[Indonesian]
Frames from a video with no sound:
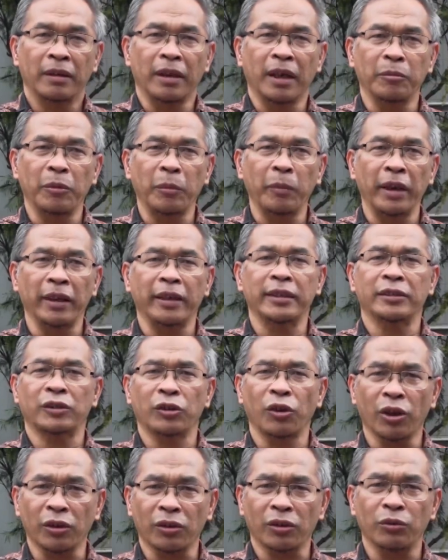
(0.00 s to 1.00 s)
dan memiliki
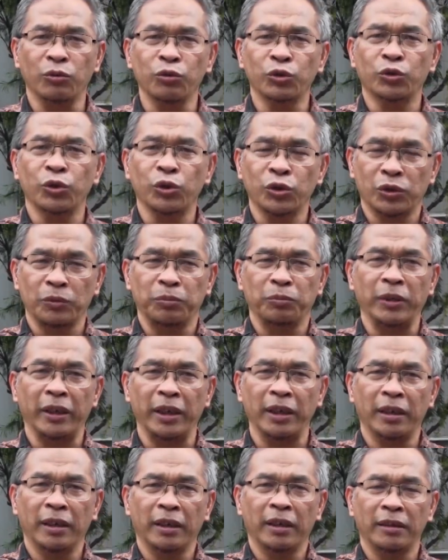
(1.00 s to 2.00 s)
slot khusus
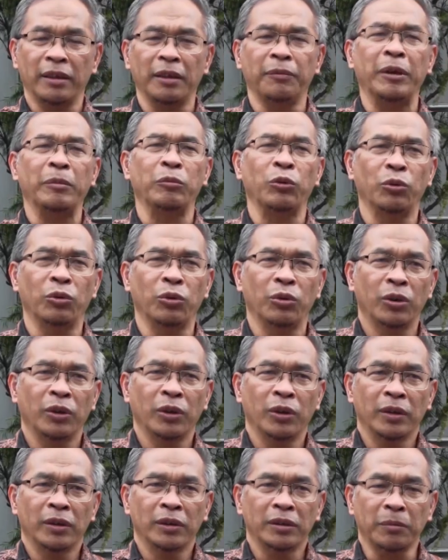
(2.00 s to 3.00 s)
di TVmu
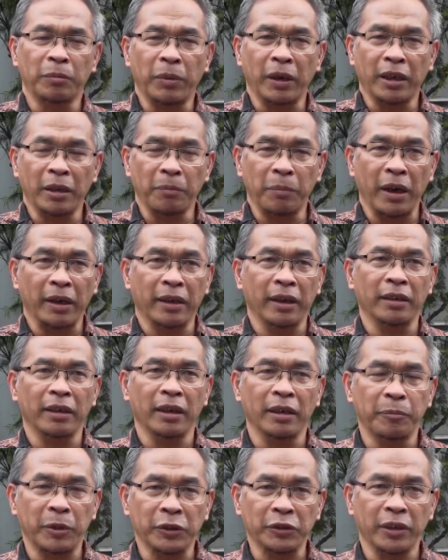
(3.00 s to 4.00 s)
sebagai bagian
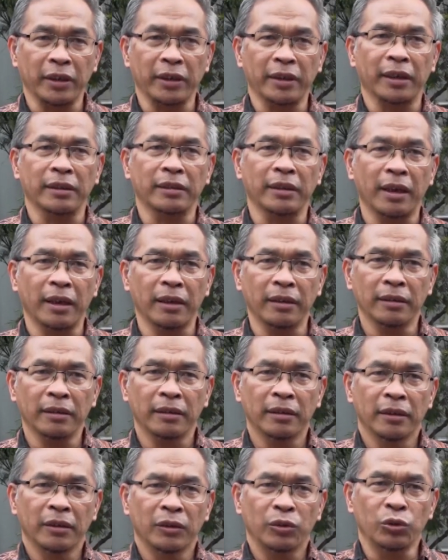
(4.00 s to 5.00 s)
dari persyarikatan
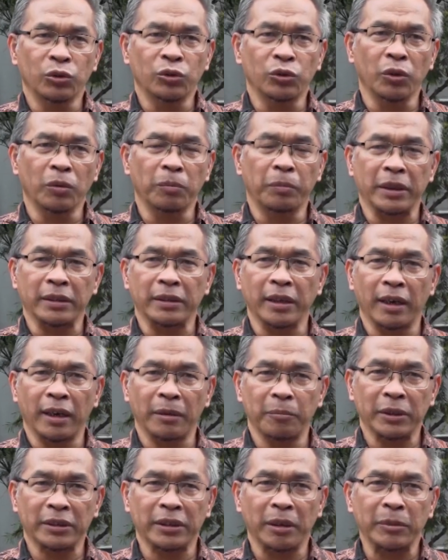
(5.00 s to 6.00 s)
untuk
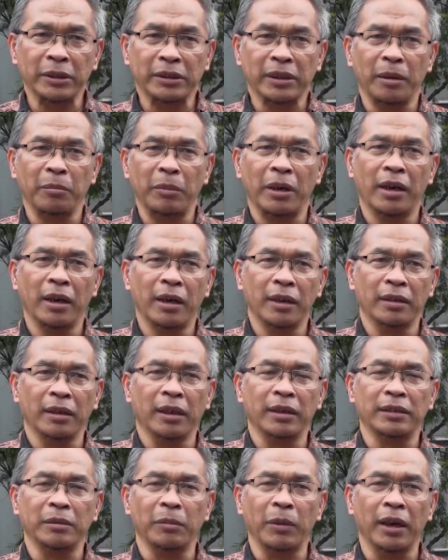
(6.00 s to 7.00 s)
berjalan bersama-sama
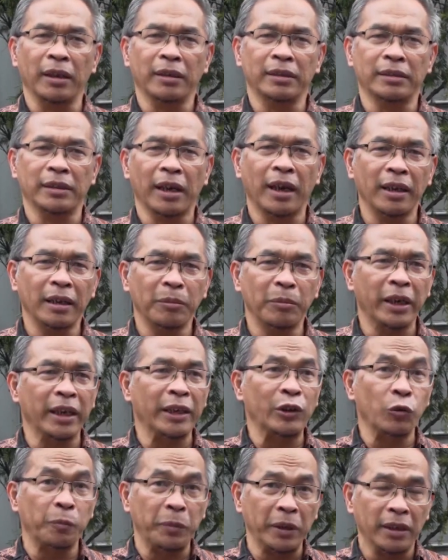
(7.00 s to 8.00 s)
dengan semangat saling
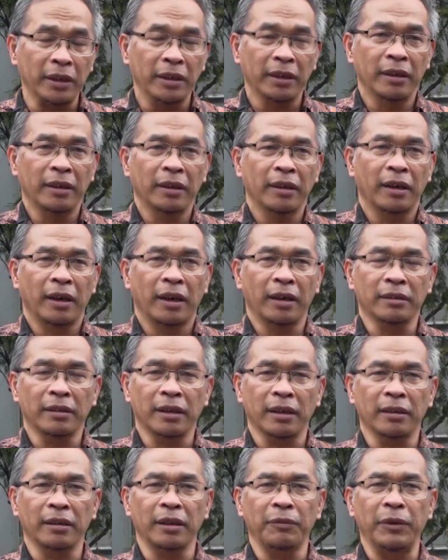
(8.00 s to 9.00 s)
menghidupi
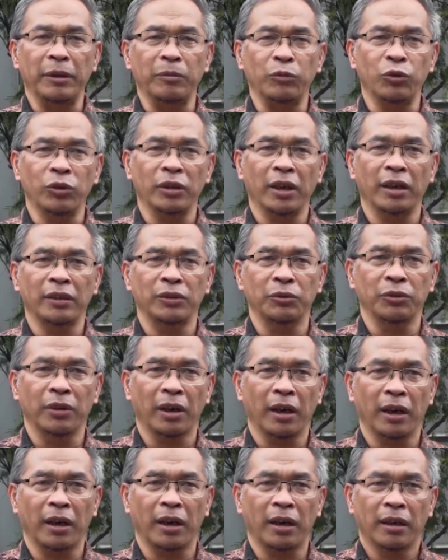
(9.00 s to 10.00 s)
antara TVMU dan
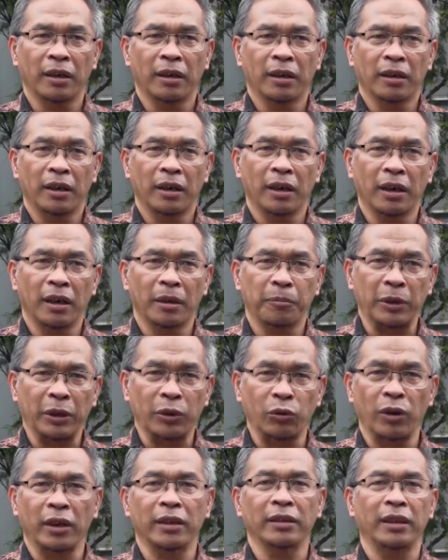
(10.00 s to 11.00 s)
juga uh,
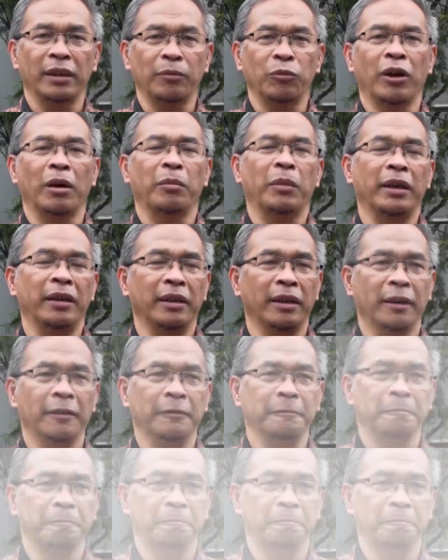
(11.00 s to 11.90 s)
perguruan tinggi Muhammadiyah.